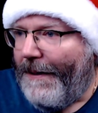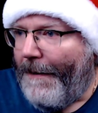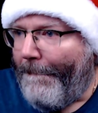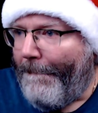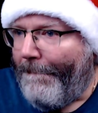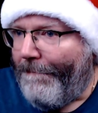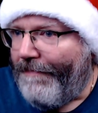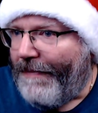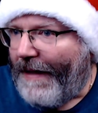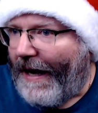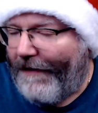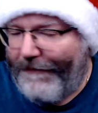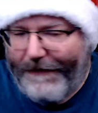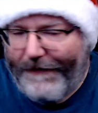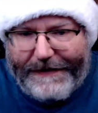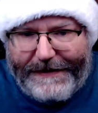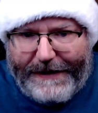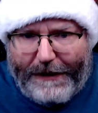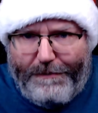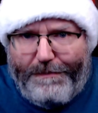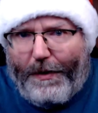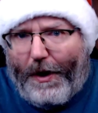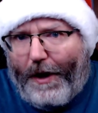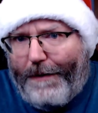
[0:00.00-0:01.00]
en faisant une
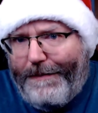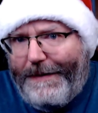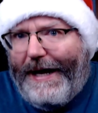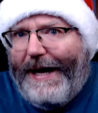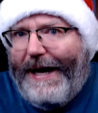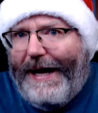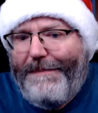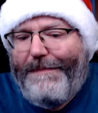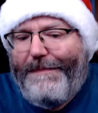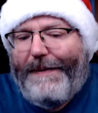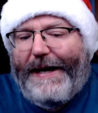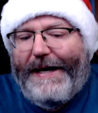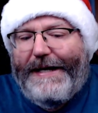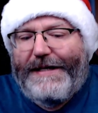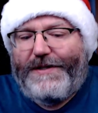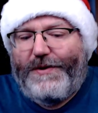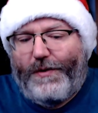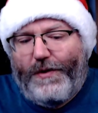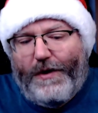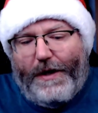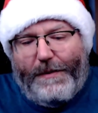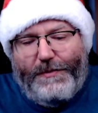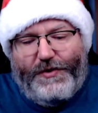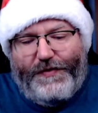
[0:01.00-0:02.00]
première impression,
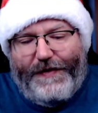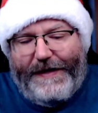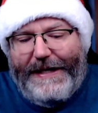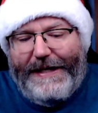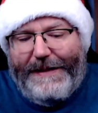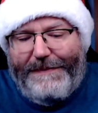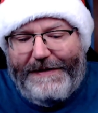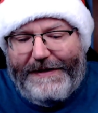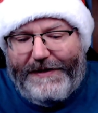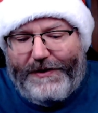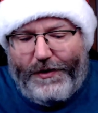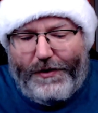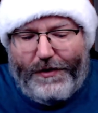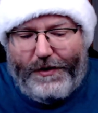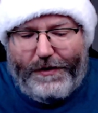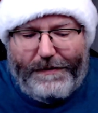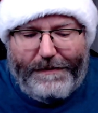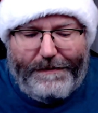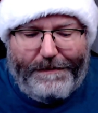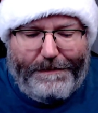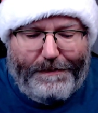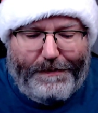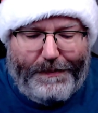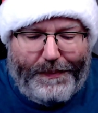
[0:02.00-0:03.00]
comme je fais d'habitude,
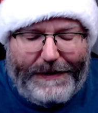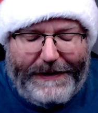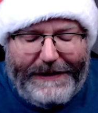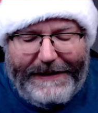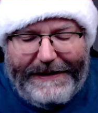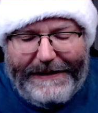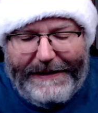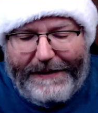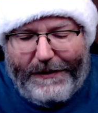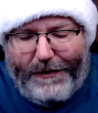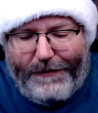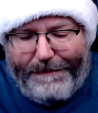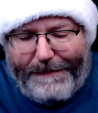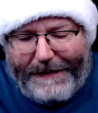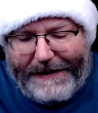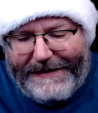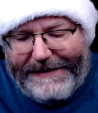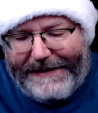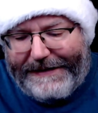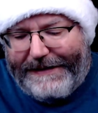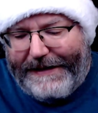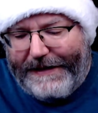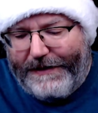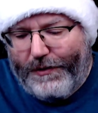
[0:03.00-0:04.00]
puis une
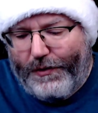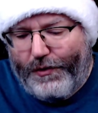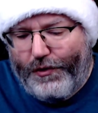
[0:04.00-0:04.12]
présentation de jeu.